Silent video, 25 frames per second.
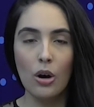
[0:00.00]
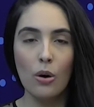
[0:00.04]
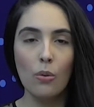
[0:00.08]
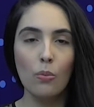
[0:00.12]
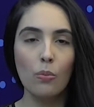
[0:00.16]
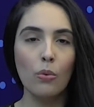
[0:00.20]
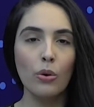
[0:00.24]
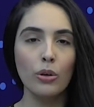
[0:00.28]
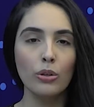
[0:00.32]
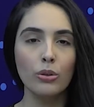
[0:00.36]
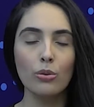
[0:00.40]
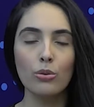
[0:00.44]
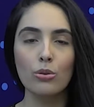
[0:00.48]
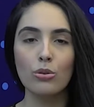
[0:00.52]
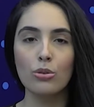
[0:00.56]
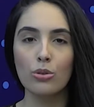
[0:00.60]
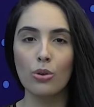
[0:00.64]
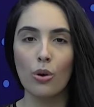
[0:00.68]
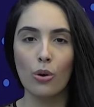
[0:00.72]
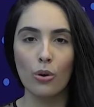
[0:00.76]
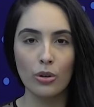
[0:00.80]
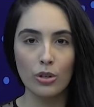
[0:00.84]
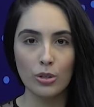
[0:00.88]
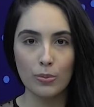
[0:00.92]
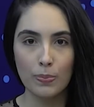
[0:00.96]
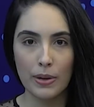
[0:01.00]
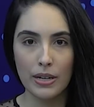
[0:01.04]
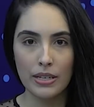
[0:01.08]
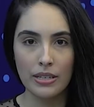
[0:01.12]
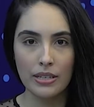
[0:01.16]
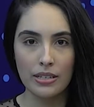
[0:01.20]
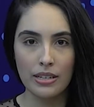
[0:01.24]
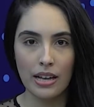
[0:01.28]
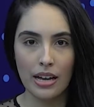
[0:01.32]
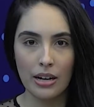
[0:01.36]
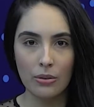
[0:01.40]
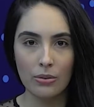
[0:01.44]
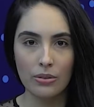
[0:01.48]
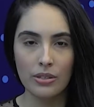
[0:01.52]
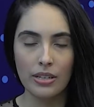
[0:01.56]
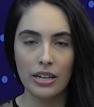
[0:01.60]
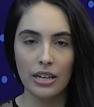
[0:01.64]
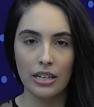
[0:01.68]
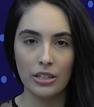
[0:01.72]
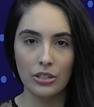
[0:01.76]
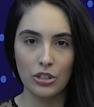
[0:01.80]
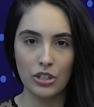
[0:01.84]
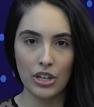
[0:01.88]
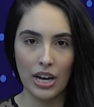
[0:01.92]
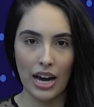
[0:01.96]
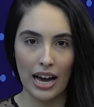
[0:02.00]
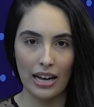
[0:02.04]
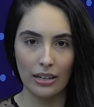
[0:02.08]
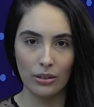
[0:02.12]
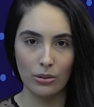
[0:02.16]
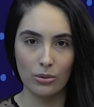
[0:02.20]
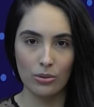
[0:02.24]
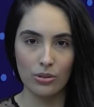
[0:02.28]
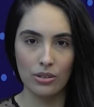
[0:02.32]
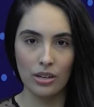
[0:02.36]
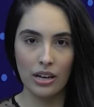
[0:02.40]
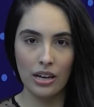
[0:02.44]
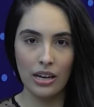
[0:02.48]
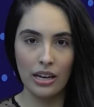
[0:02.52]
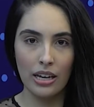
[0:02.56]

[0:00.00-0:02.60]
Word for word: muitos sonhos precisaram ser adiados,